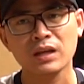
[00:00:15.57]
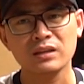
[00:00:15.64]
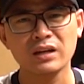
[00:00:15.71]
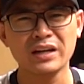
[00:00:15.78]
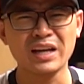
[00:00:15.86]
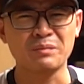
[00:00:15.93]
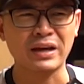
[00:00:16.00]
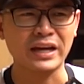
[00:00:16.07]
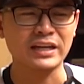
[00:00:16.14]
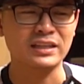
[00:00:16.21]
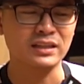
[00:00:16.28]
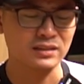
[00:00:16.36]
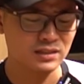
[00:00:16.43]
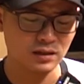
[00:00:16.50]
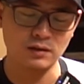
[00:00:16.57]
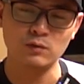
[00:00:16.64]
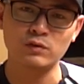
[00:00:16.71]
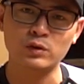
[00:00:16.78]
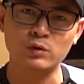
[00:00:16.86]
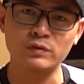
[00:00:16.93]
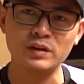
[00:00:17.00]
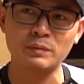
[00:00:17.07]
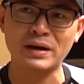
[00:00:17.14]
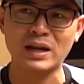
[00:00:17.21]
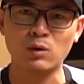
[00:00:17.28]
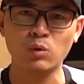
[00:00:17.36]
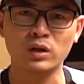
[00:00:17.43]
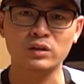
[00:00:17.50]
Thời điểm này thật sự với quý vị các
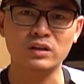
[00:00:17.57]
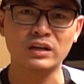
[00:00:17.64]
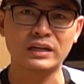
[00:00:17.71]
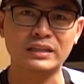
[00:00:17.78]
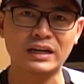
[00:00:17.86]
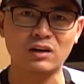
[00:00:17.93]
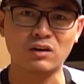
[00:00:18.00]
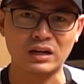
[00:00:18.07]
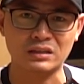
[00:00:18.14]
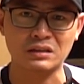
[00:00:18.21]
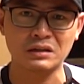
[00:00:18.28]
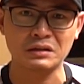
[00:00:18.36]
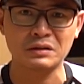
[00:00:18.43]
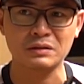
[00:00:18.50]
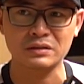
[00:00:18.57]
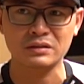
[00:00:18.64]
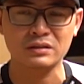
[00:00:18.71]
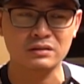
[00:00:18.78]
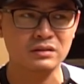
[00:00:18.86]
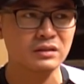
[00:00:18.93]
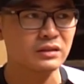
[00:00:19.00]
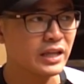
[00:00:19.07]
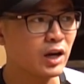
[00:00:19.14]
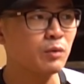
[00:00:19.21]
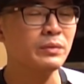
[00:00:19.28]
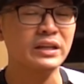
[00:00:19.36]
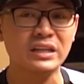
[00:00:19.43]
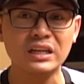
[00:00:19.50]
bạn luôn người ta gọi là thời
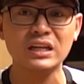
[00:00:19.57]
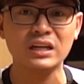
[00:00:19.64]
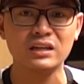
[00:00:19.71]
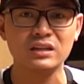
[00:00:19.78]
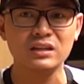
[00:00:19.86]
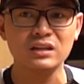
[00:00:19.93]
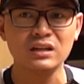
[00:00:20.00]
Theo mình nghĩ ấy,